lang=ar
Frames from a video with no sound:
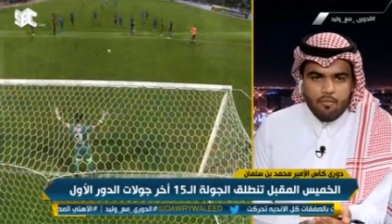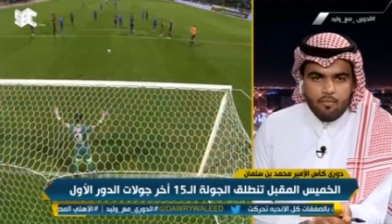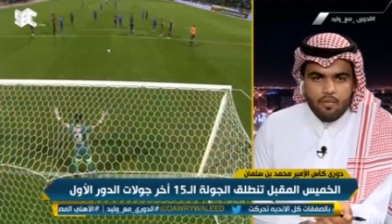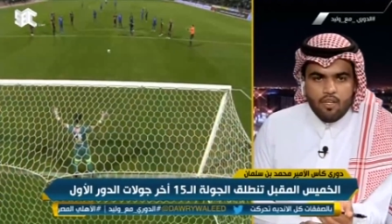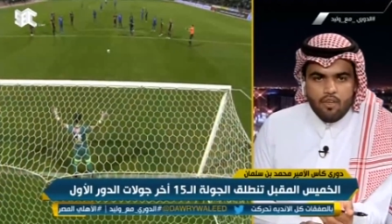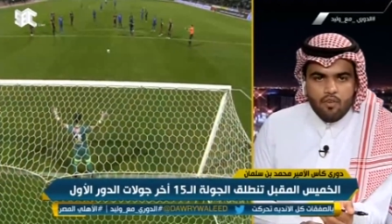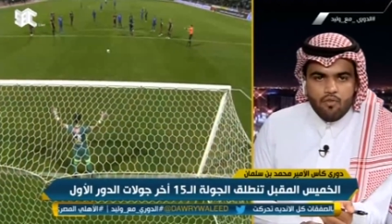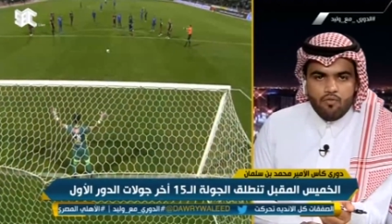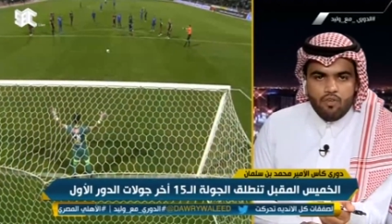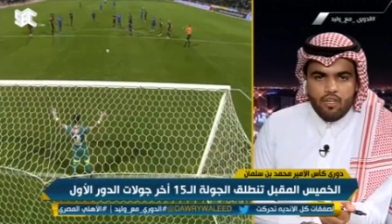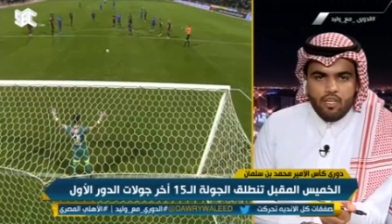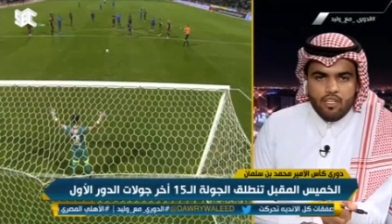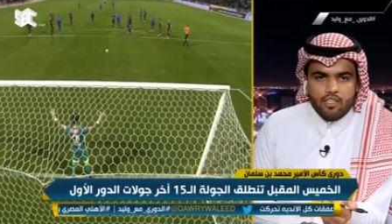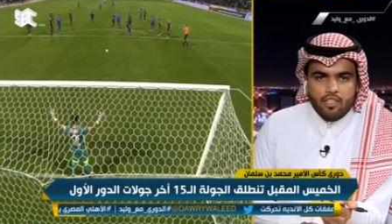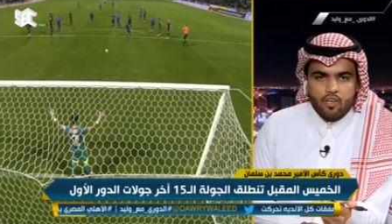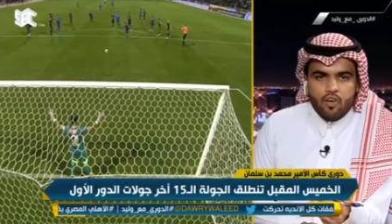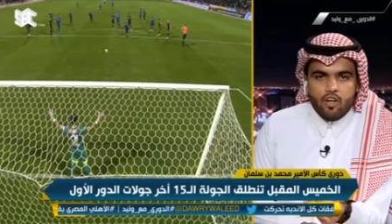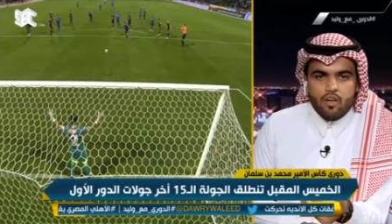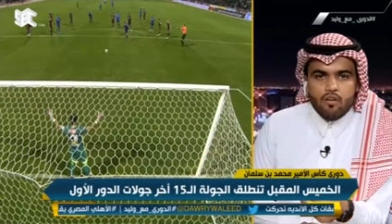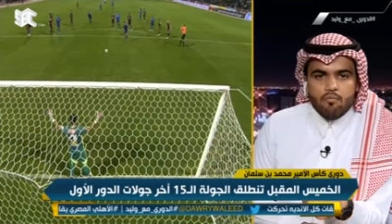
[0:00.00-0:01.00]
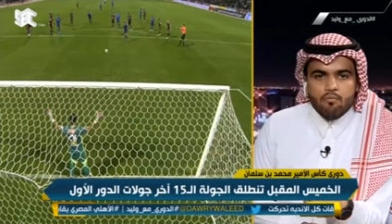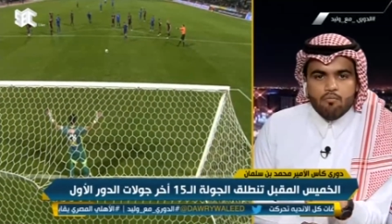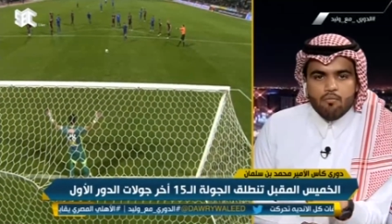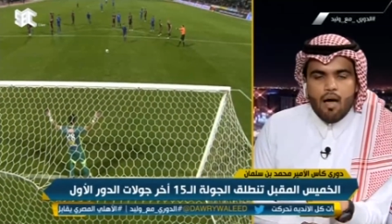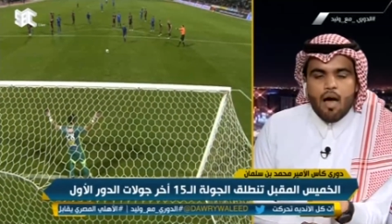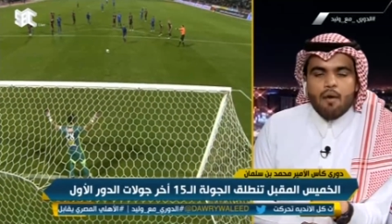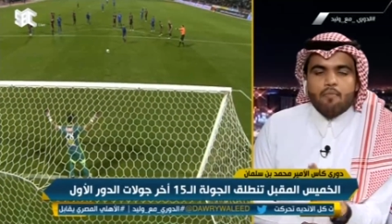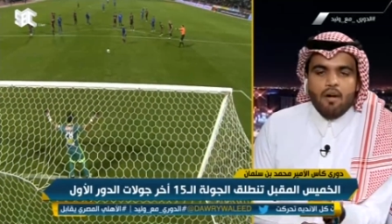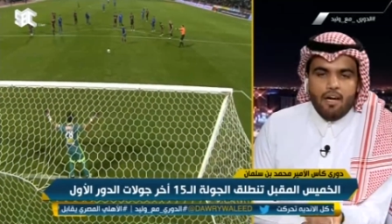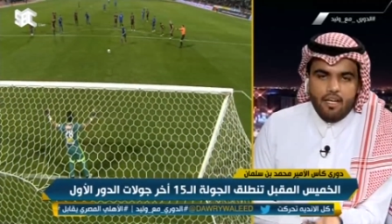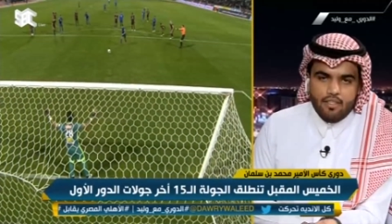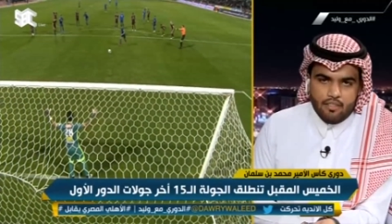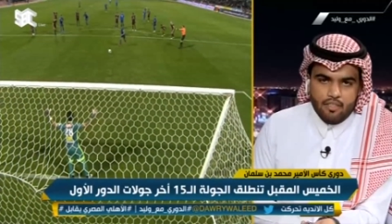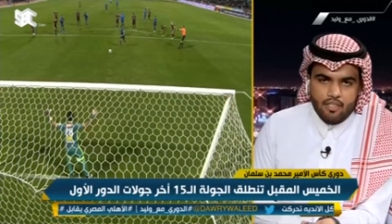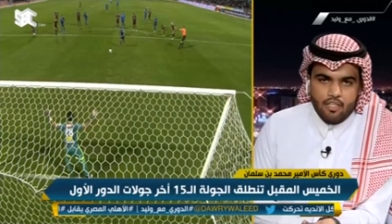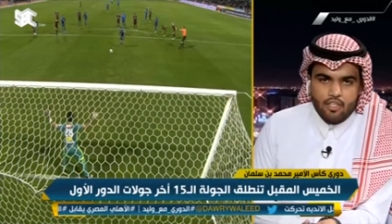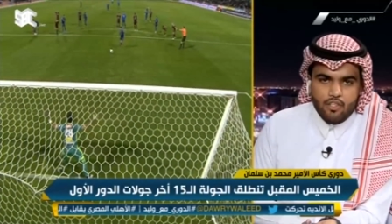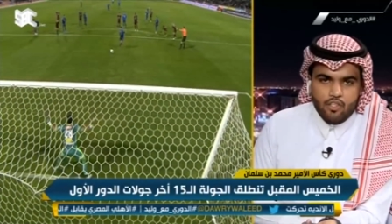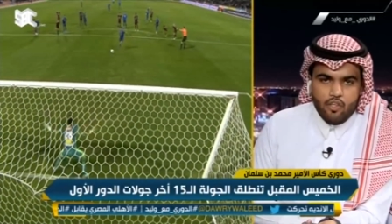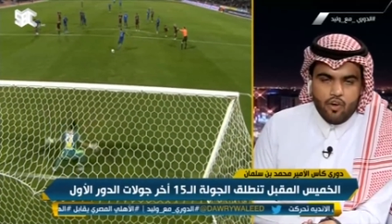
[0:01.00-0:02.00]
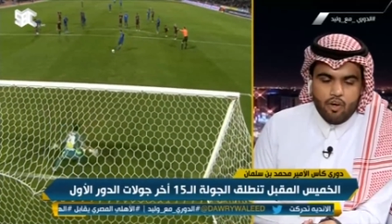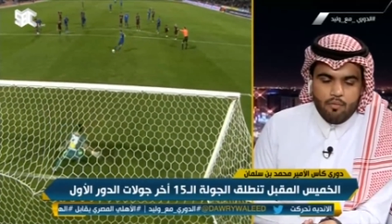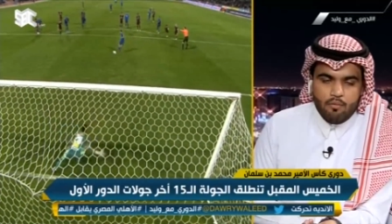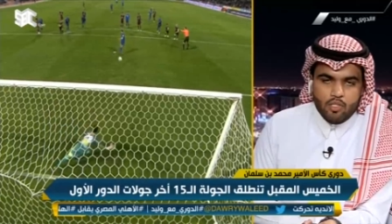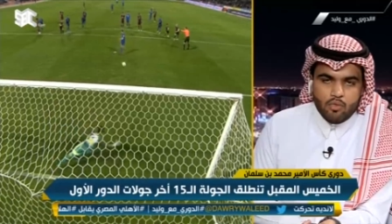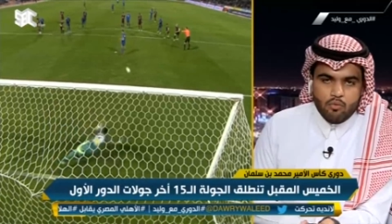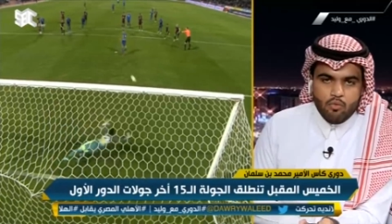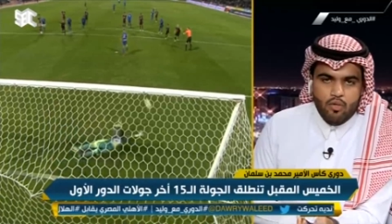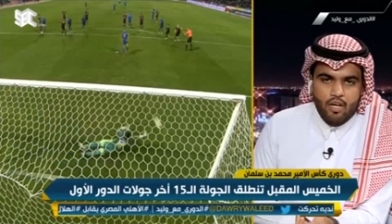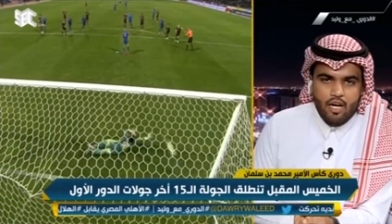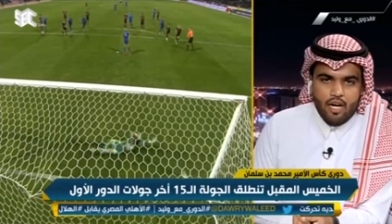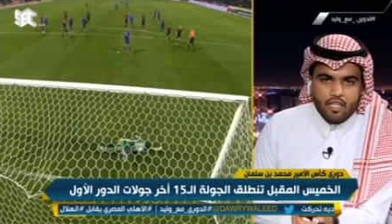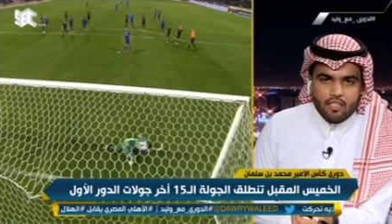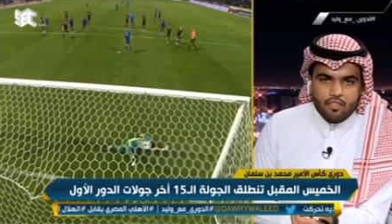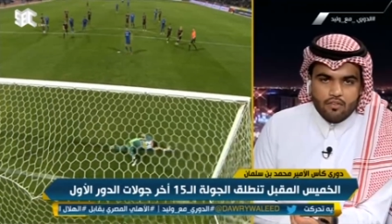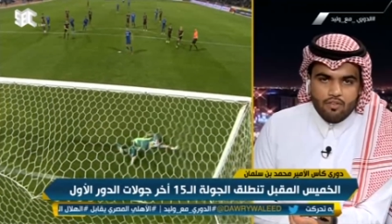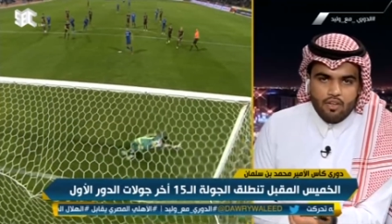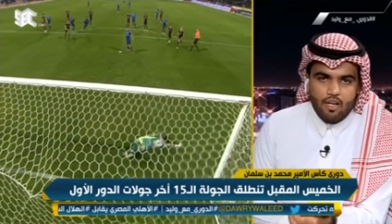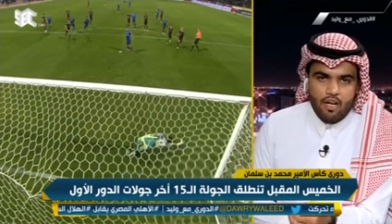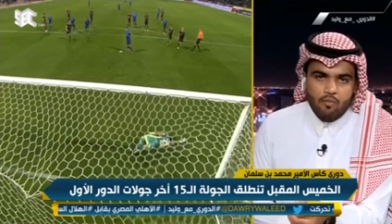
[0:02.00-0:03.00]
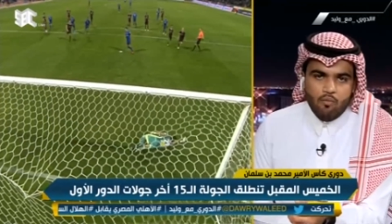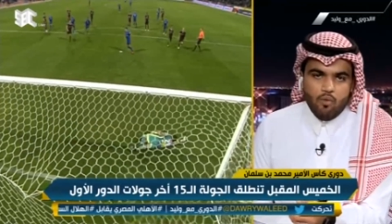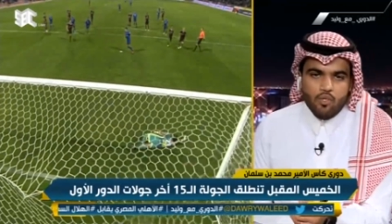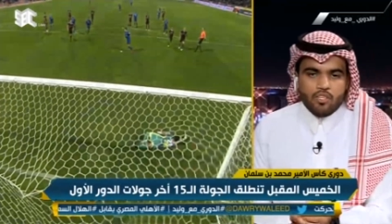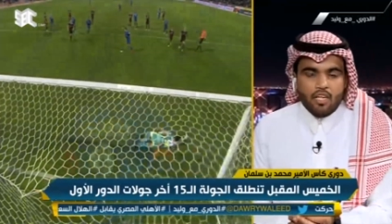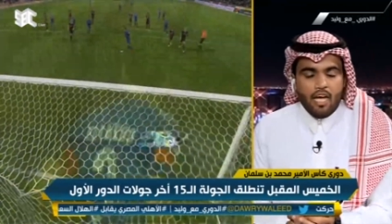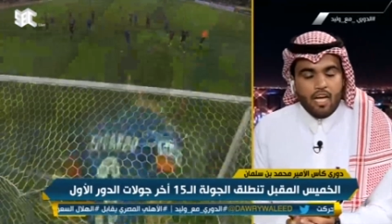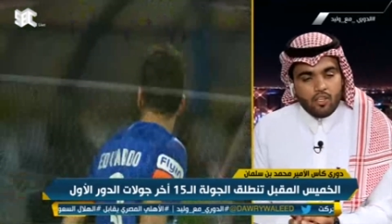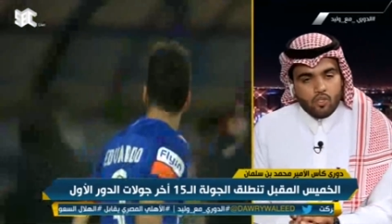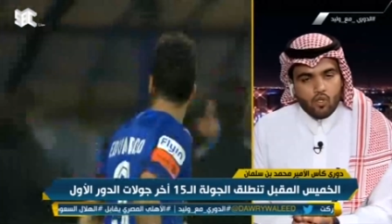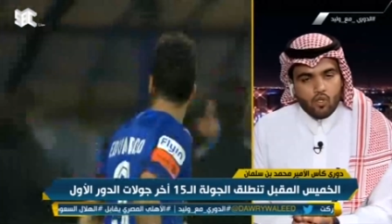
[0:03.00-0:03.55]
في دوري ما بعد دور المجموعات فالمعطيات كلها